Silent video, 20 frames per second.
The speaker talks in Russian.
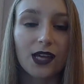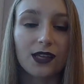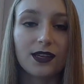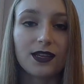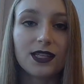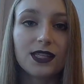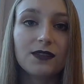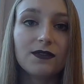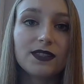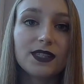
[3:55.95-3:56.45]

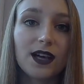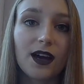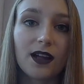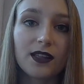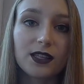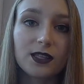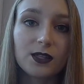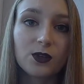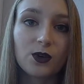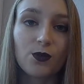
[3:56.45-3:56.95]
Если вы
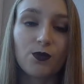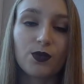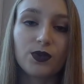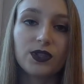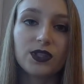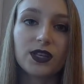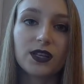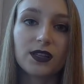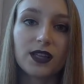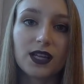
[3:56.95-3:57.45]
захотите
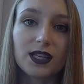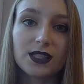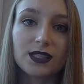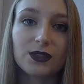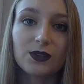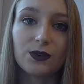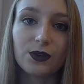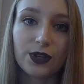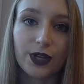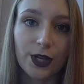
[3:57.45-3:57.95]
купить
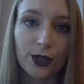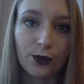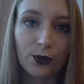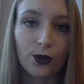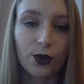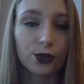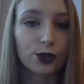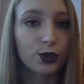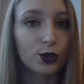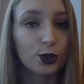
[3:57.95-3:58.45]
классную
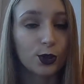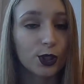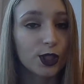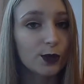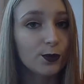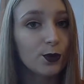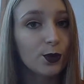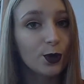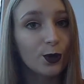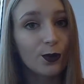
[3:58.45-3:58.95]
клетку, которой до
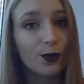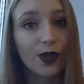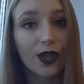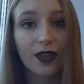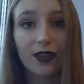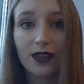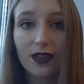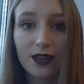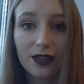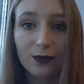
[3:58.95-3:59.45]
сих пор у меня
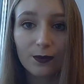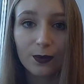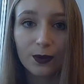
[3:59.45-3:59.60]
нет,